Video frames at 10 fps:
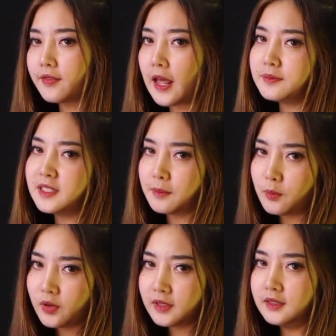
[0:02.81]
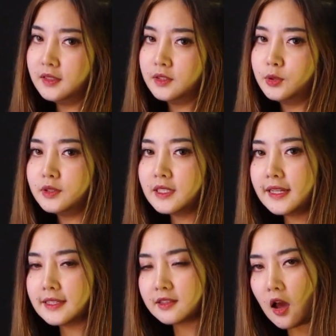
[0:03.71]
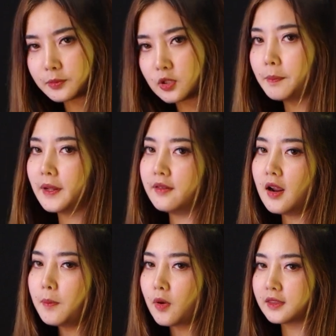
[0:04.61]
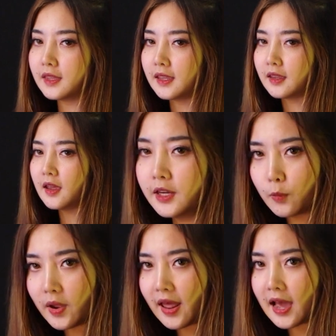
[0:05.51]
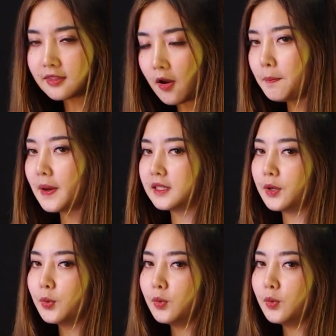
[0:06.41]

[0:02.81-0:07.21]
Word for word: รับสินบนอือทุจริตสอบจนเป็นเรื่องปกติ ถึงเวลาต้องปฏิ